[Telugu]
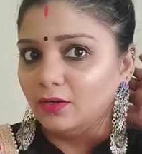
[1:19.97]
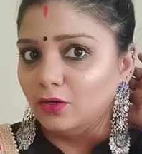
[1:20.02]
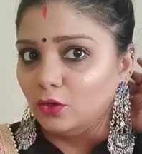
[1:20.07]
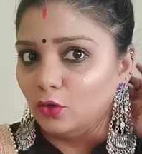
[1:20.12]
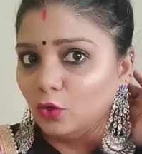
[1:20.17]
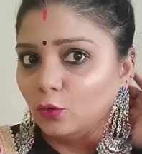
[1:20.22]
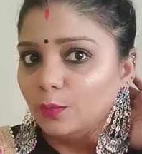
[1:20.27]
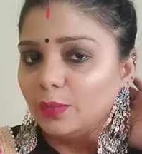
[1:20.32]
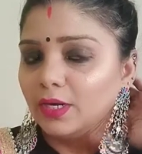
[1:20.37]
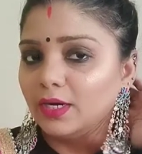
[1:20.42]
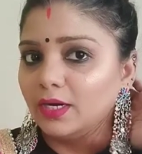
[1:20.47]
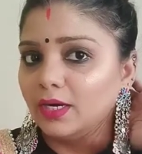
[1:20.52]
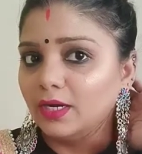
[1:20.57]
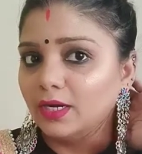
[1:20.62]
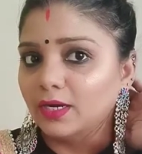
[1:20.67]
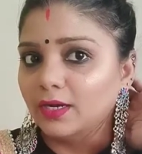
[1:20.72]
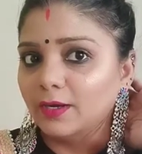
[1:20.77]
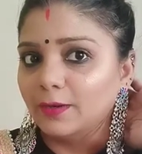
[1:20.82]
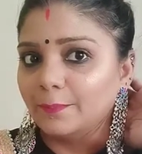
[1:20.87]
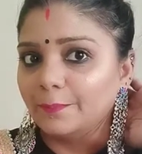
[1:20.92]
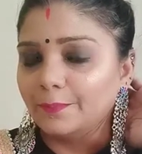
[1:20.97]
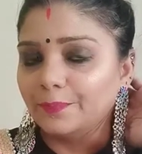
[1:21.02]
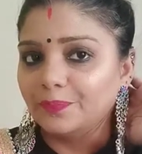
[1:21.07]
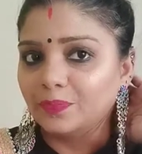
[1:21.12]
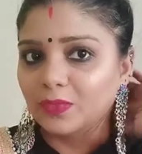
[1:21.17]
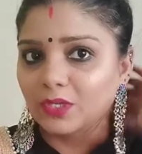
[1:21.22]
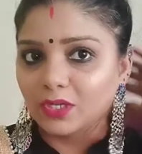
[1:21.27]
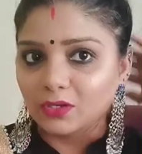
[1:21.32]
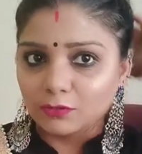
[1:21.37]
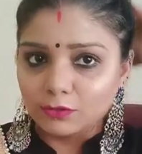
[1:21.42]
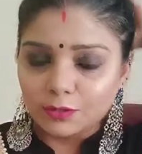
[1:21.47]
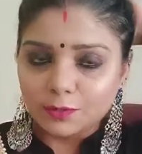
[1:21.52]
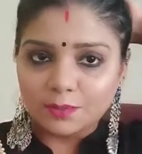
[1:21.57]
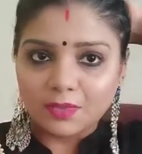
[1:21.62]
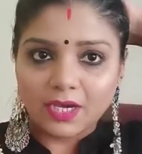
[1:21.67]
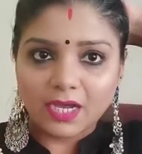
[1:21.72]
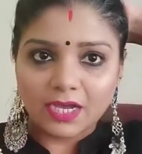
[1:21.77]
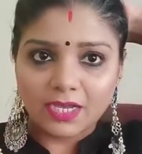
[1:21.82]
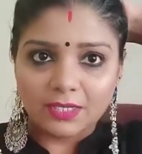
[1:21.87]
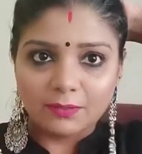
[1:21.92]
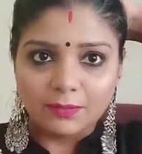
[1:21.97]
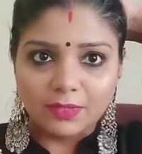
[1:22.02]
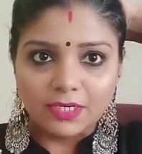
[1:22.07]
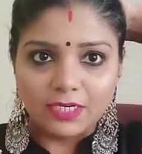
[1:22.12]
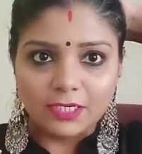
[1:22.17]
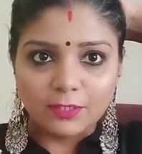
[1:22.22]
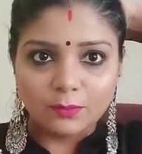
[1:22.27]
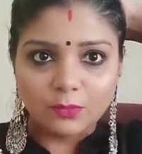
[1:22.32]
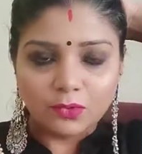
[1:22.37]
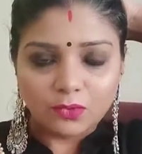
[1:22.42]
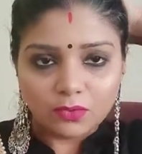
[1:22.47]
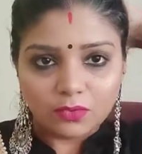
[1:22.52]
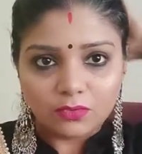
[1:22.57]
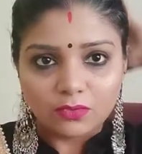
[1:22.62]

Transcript: లో బన్ లాగా కొంచెం హై బన్ ఏమో